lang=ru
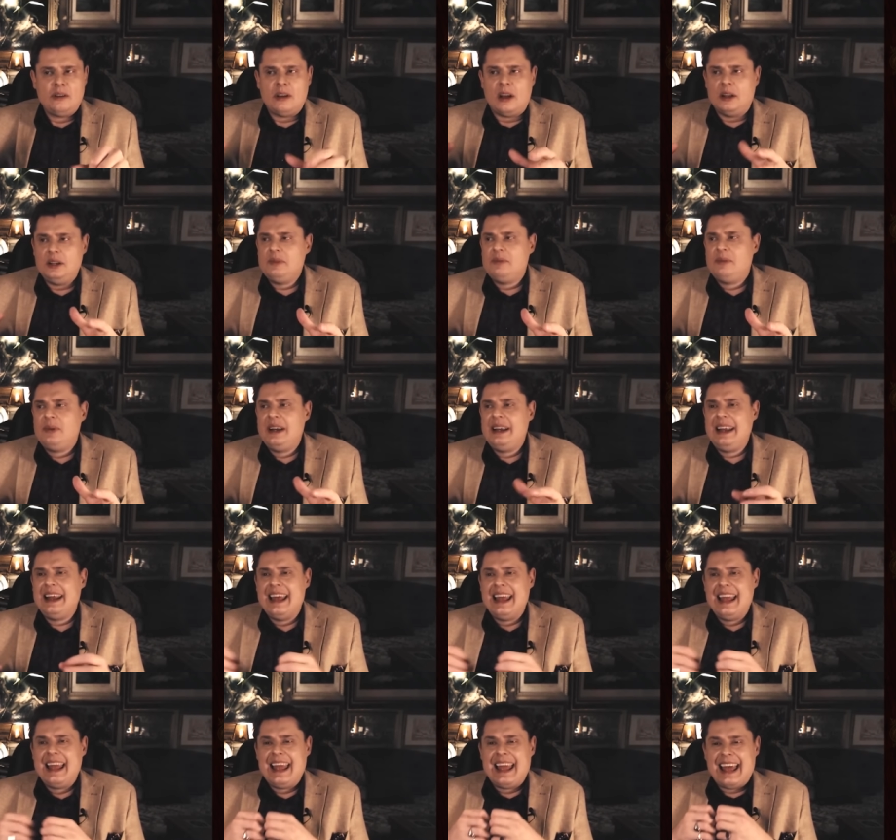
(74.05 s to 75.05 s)
Они были
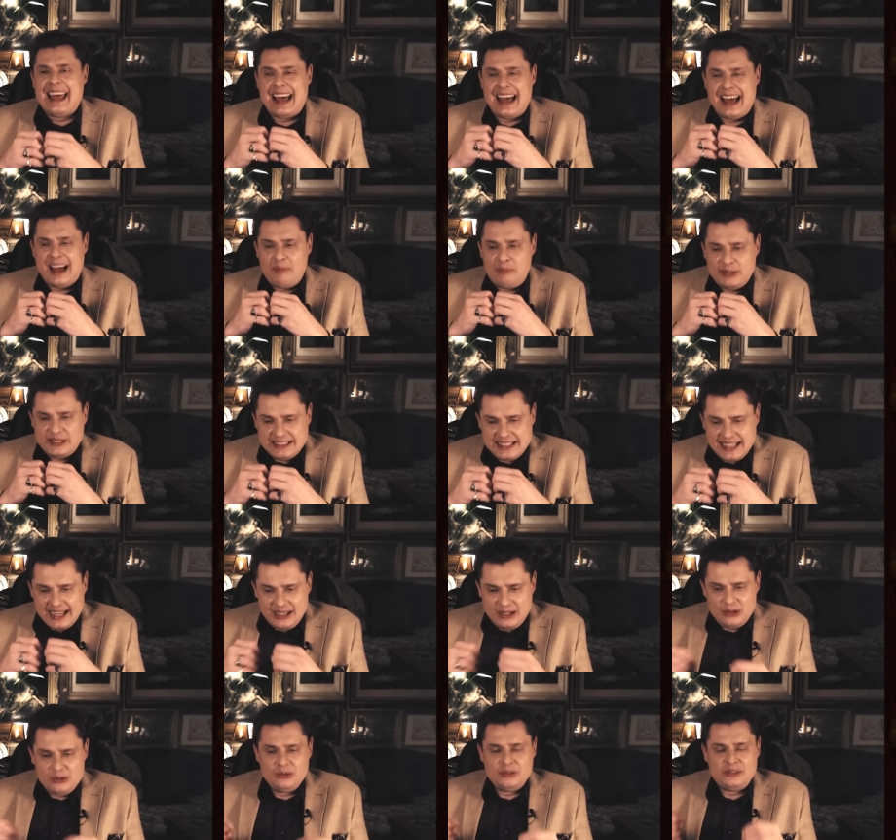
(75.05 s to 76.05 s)

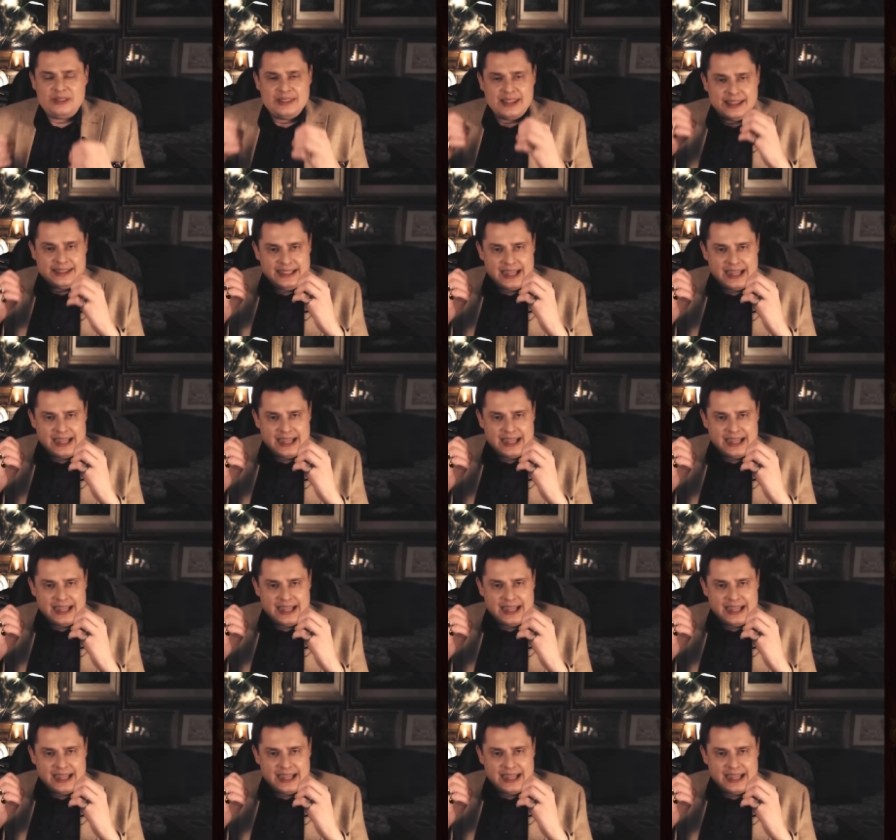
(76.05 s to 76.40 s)
абсолютно